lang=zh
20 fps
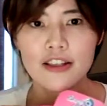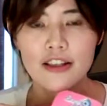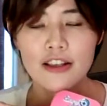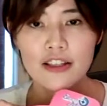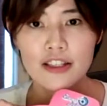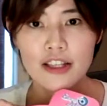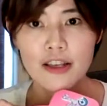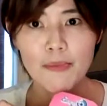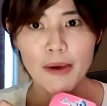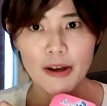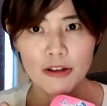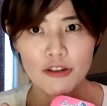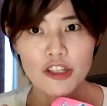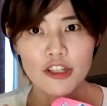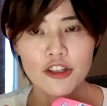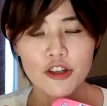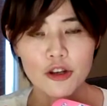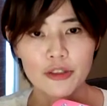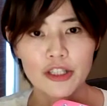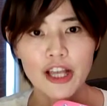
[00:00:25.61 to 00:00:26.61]
这保湿
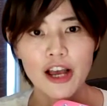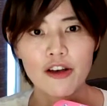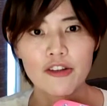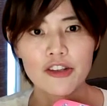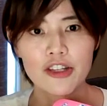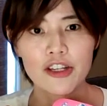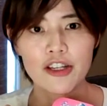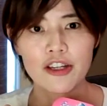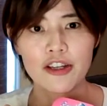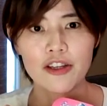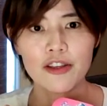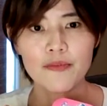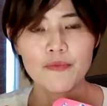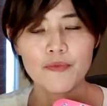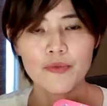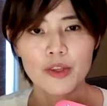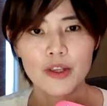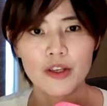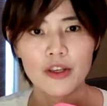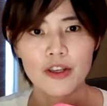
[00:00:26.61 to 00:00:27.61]
手套呢，
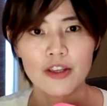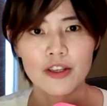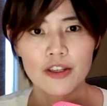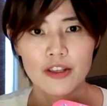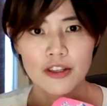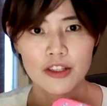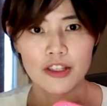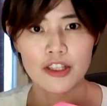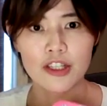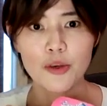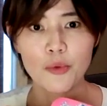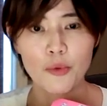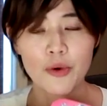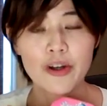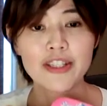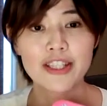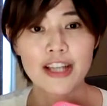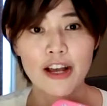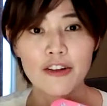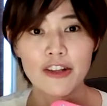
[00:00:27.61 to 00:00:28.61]
是我
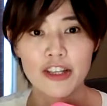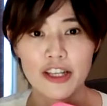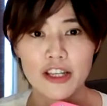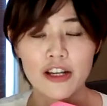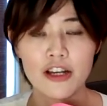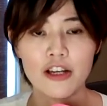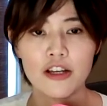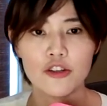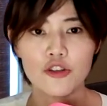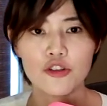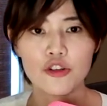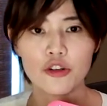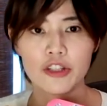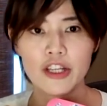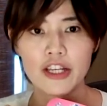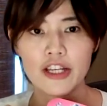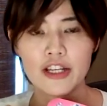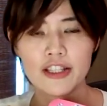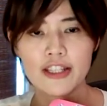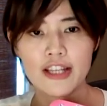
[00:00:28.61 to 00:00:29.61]
找了一个很久的
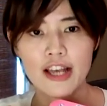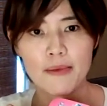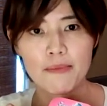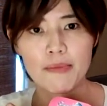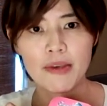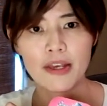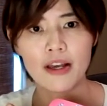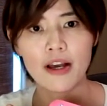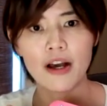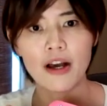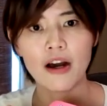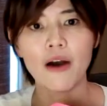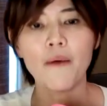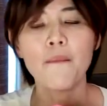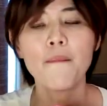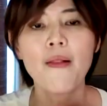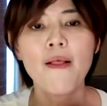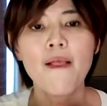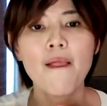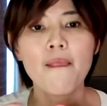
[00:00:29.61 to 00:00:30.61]
一个产品哈。
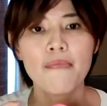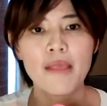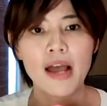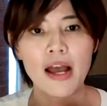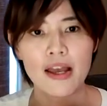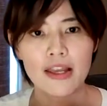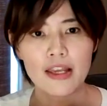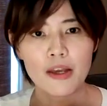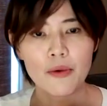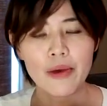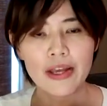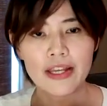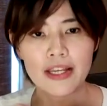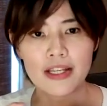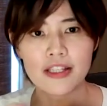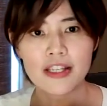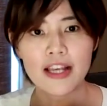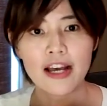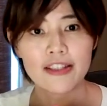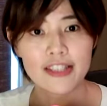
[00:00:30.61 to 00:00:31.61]
那因为也
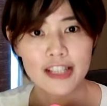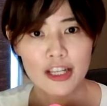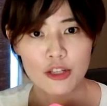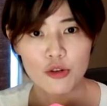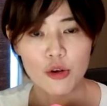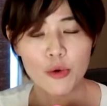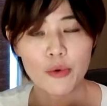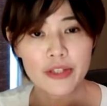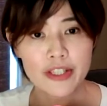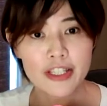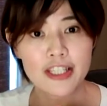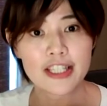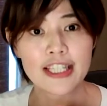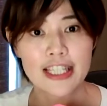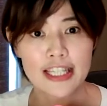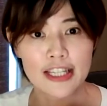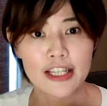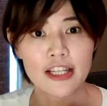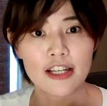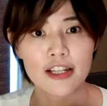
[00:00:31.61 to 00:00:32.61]
是要解决我自
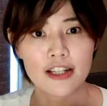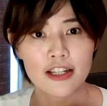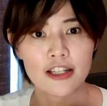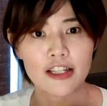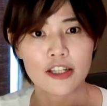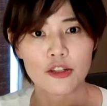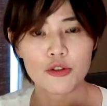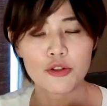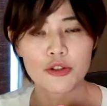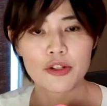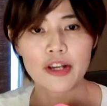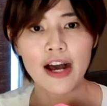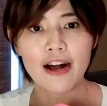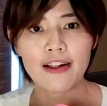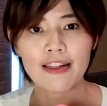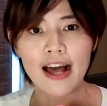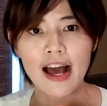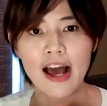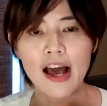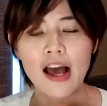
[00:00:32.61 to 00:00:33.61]
己个人的需要
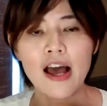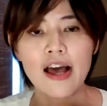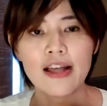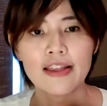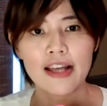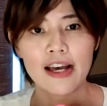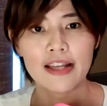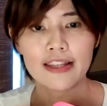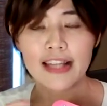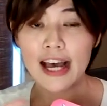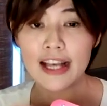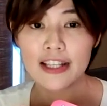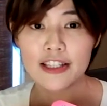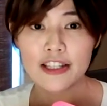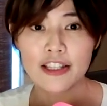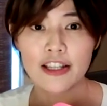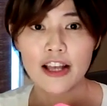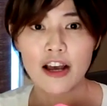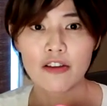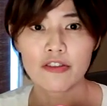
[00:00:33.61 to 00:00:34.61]
啦。那大家
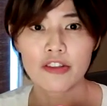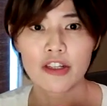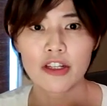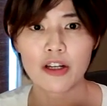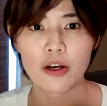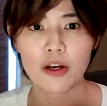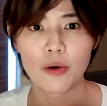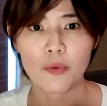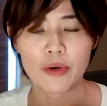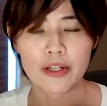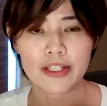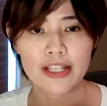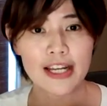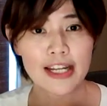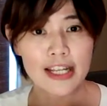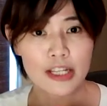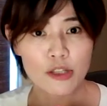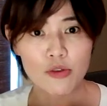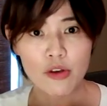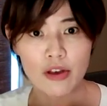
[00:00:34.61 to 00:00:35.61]
知道呢，我在
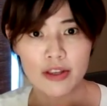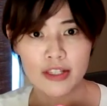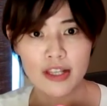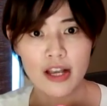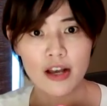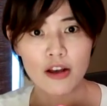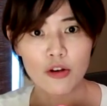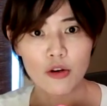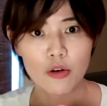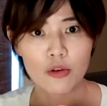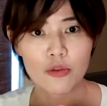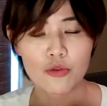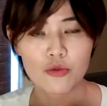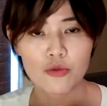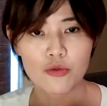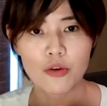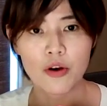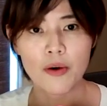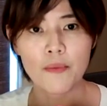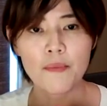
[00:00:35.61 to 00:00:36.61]
临床上工
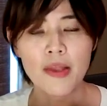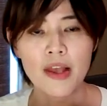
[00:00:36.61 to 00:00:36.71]
作，